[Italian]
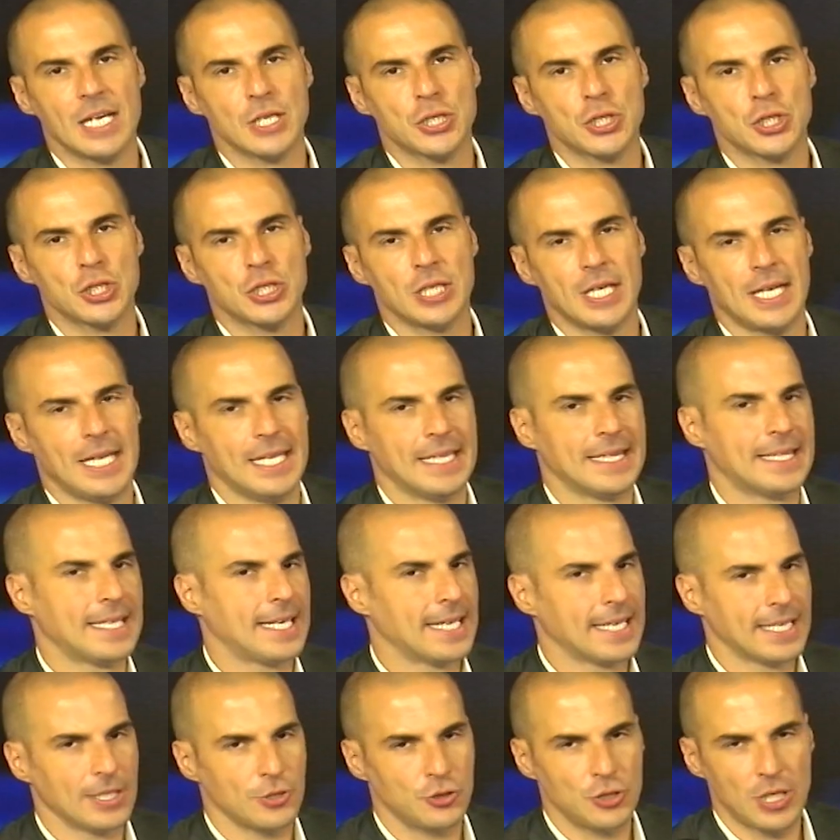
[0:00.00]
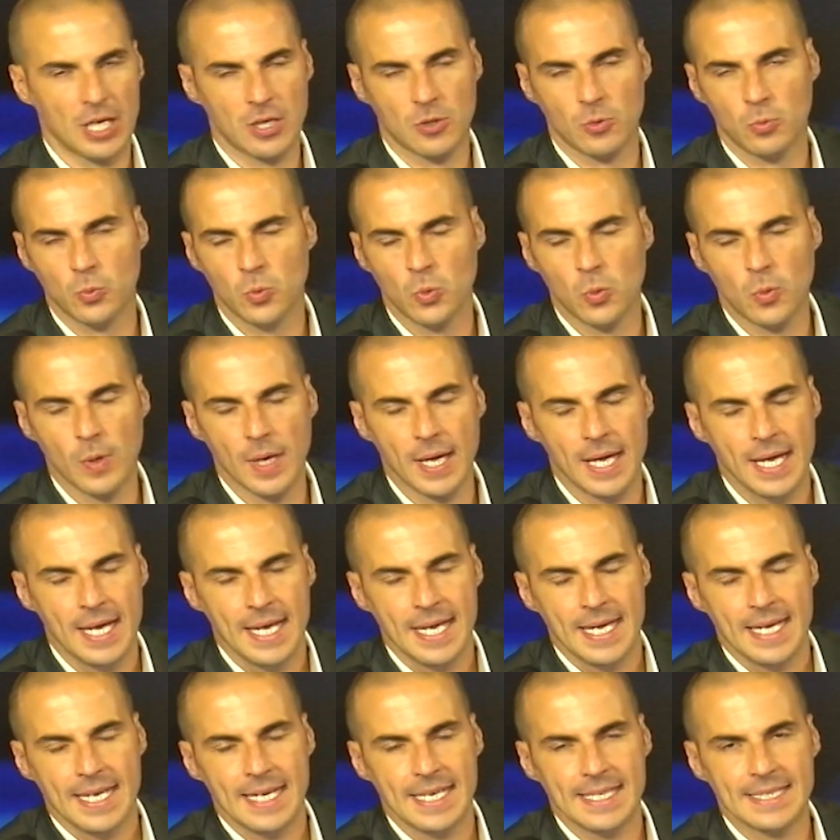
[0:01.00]
scelta, che già comunque
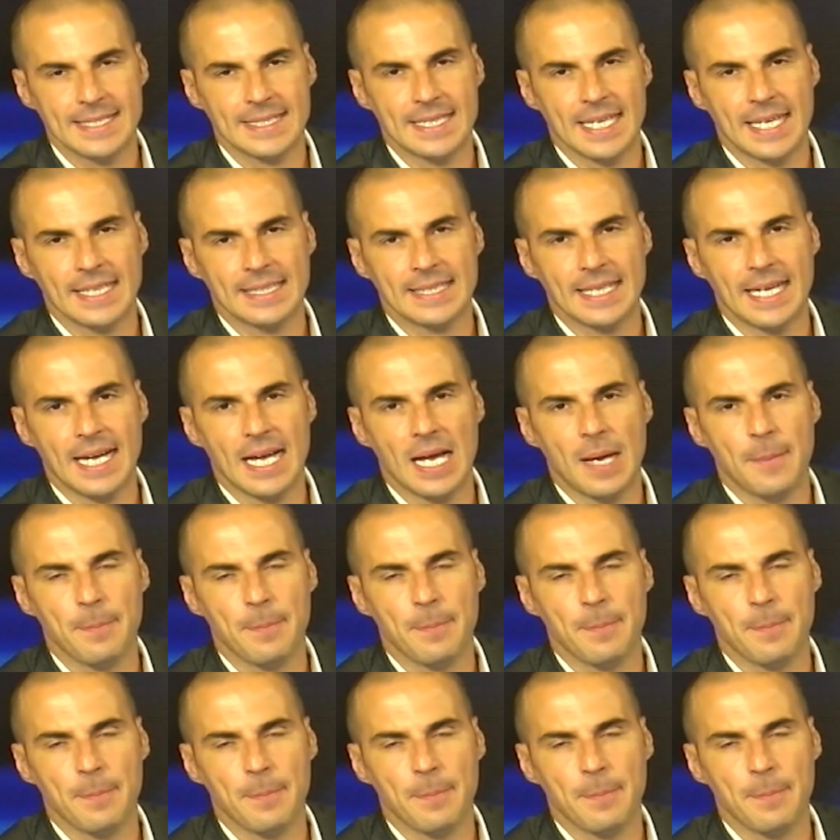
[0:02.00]
è stata